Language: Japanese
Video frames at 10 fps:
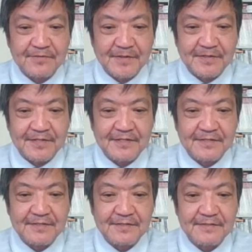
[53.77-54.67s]
と
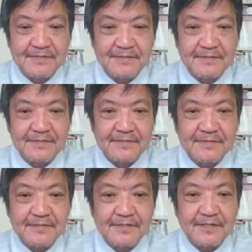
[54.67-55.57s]

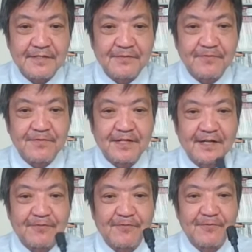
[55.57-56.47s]
待ってこん
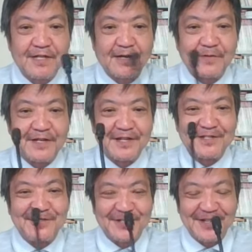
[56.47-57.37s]
な、こんなカメラなんで
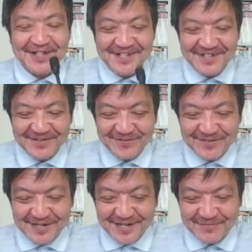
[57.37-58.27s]
すよね。
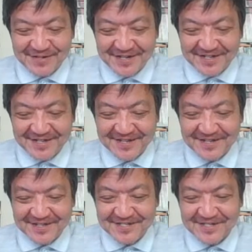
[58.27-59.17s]
こんなカメラ
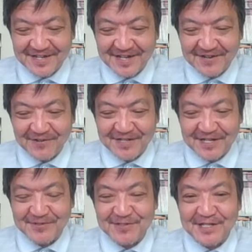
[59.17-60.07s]
でですね、お
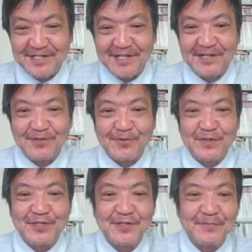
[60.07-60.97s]
話をさせていただいており
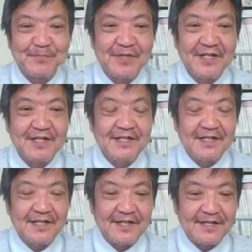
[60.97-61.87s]
ます。
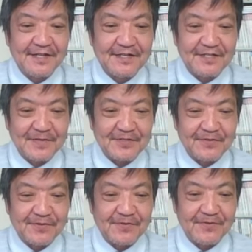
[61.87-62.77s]
えー、いきま
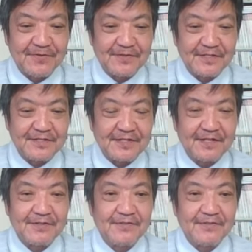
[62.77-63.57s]
しょうですね、